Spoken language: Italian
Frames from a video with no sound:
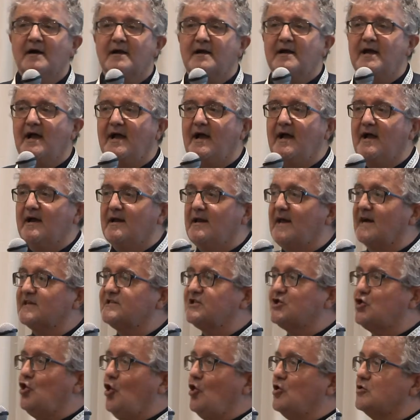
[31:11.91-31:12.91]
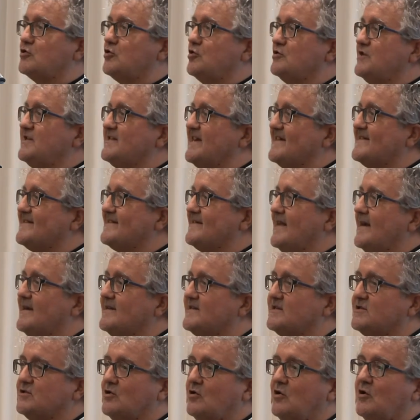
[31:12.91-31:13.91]
che l'ascolto di se
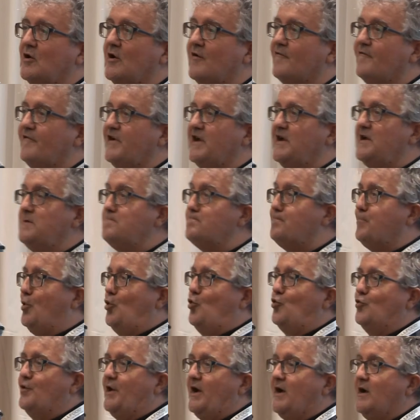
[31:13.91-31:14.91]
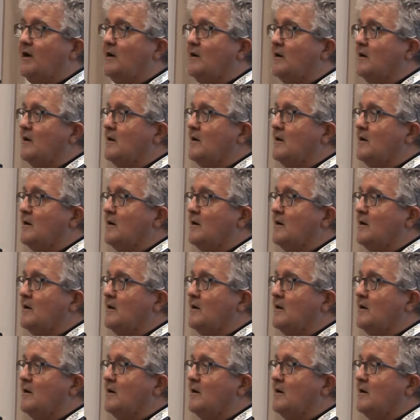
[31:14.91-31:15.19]
stesso vi impone,